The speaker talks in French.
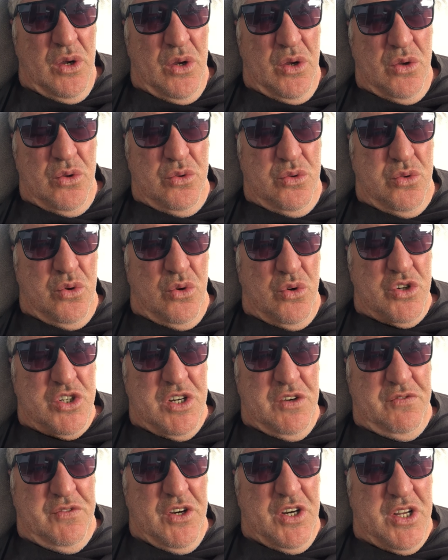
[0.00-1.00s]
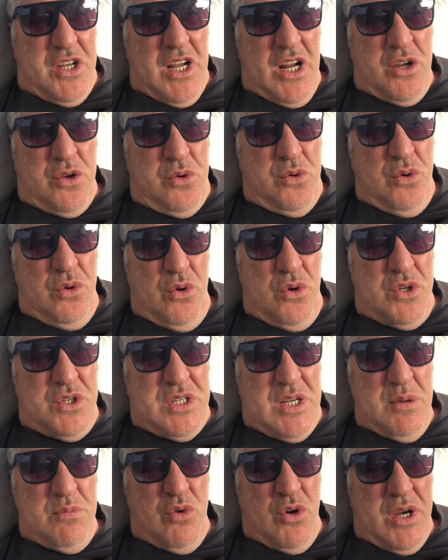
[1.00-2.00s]
donc j'ai fait le calcul,
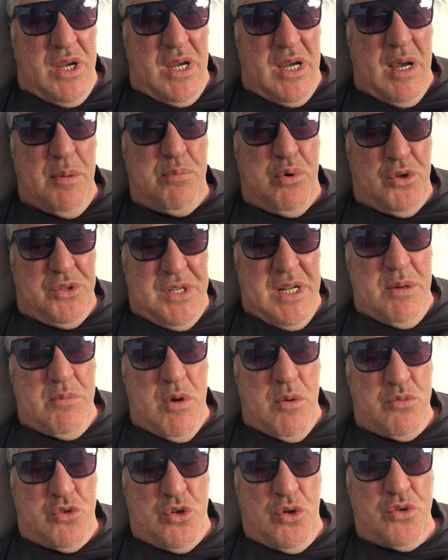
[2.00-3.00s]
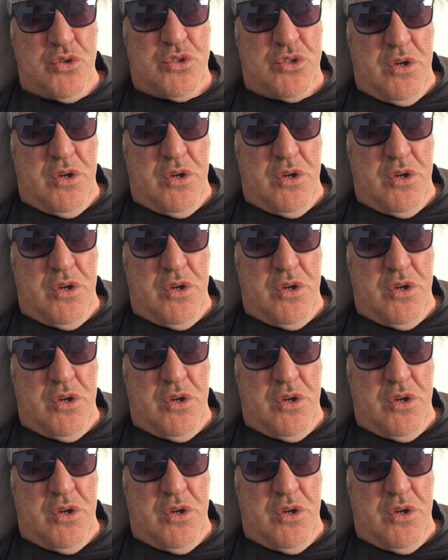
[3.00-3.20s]
ça m'aurait rapporté la même chose,